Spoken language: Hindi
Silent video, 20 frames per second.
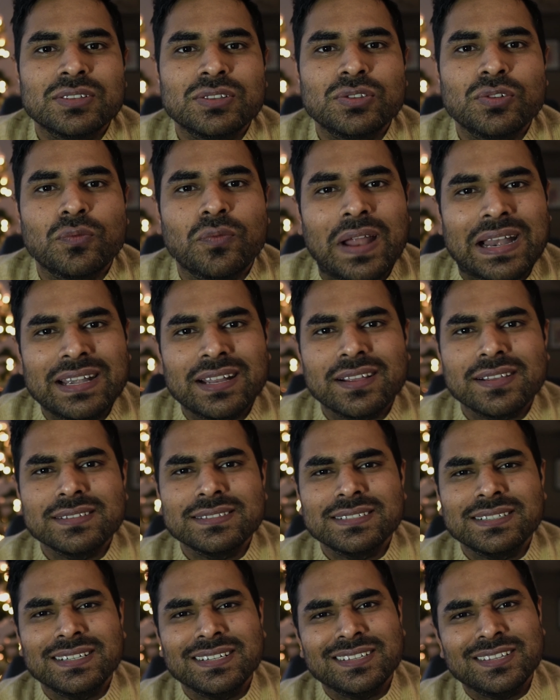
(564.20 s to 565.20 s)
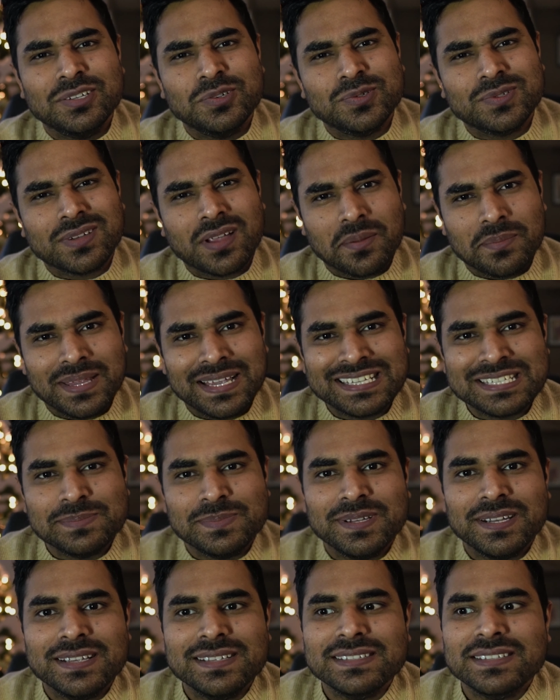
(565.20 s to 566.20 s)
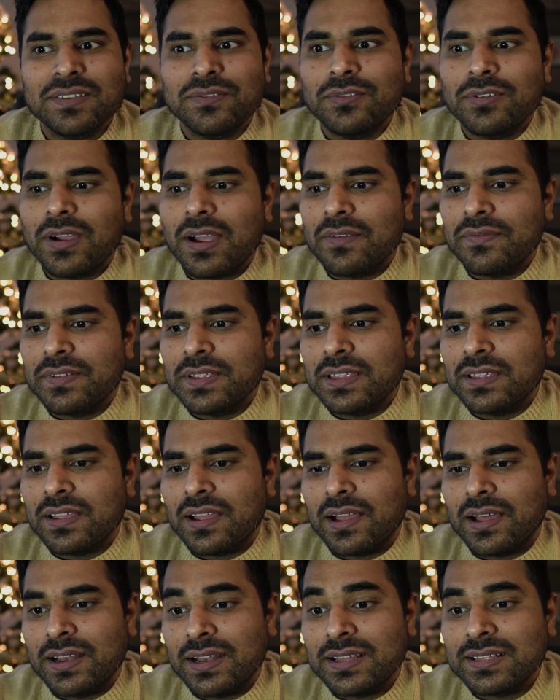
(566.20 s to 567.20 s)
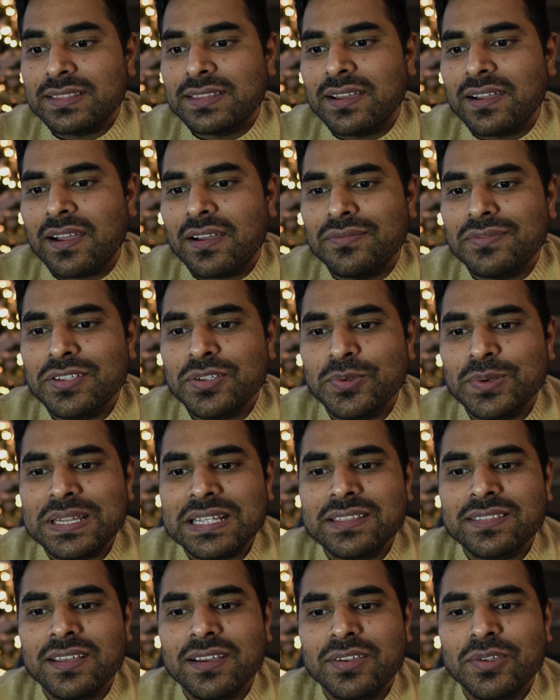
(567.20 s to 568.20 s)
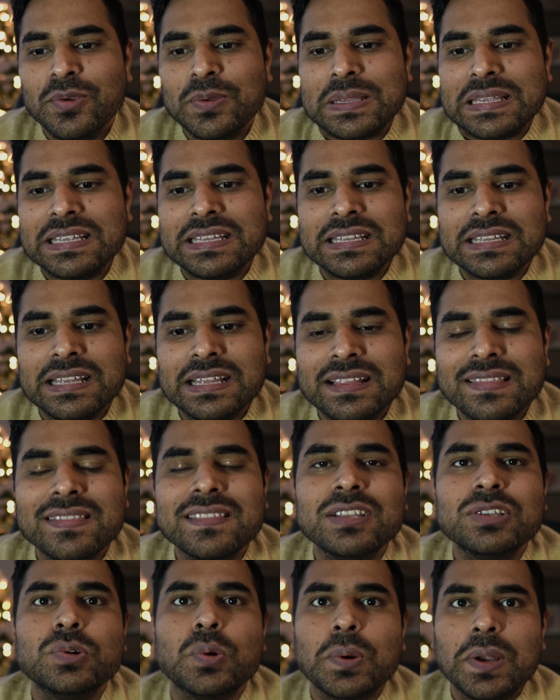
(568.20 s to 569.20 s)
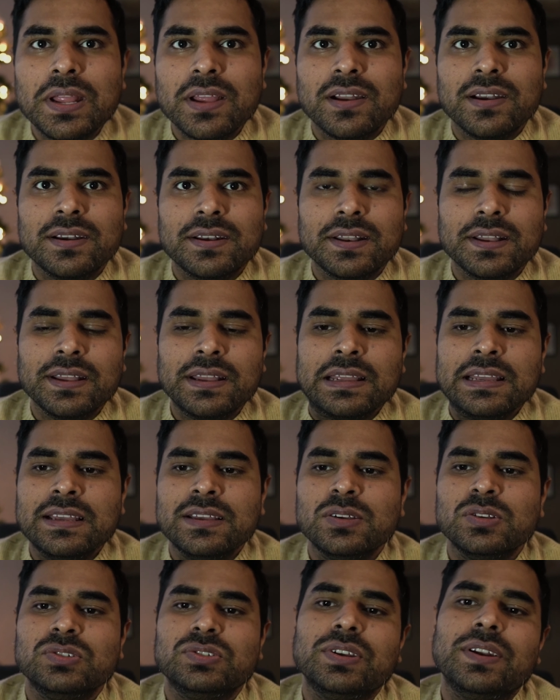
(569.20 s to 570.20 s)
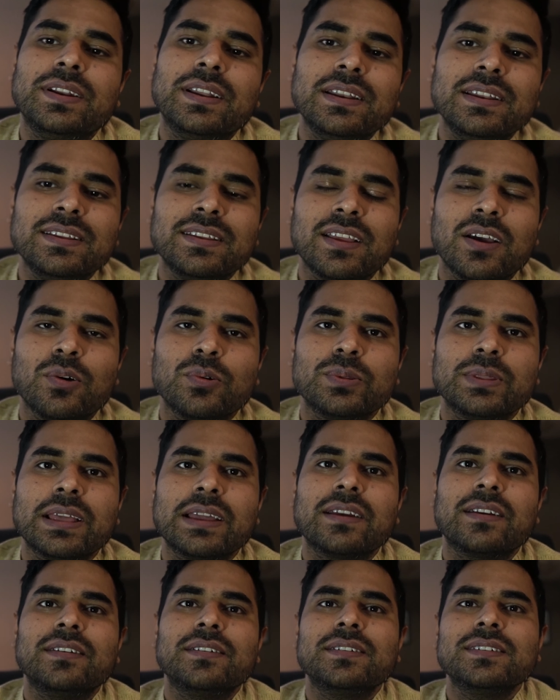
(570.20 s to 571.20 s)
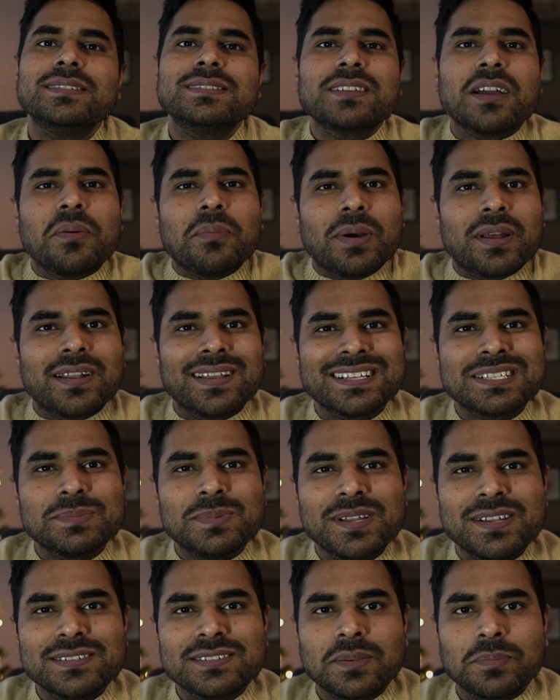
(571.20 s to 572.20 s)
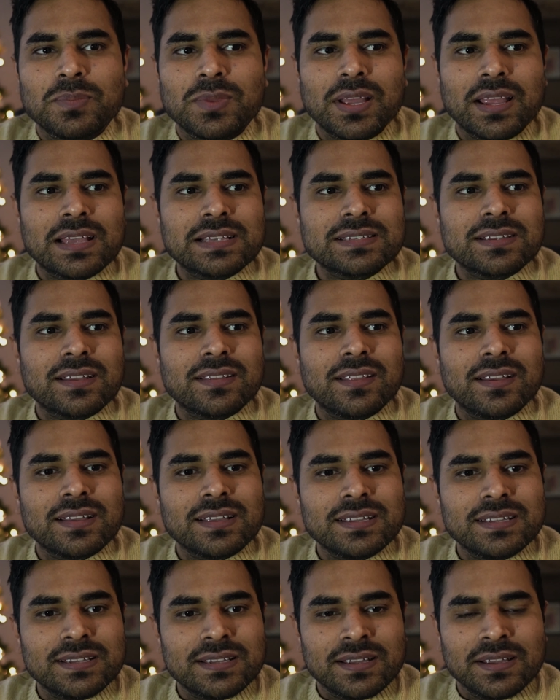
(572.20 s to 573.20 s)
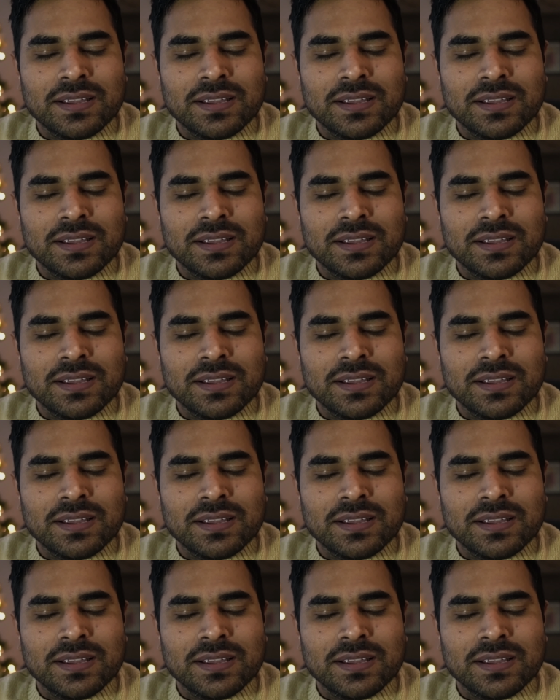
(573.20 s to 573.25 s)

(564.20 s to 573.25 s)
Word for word: तो वेटिकन सिटी थी उसका भी एक्सपीरियंस है वो काफ़ी अलग था काफ़ी यूनिक था क्योंकि इतनी छोटी कंट्री जनरली क्या होता है कंट्रीज़ का हमारा एक्सपीरियंस अब तक ऐसा था कि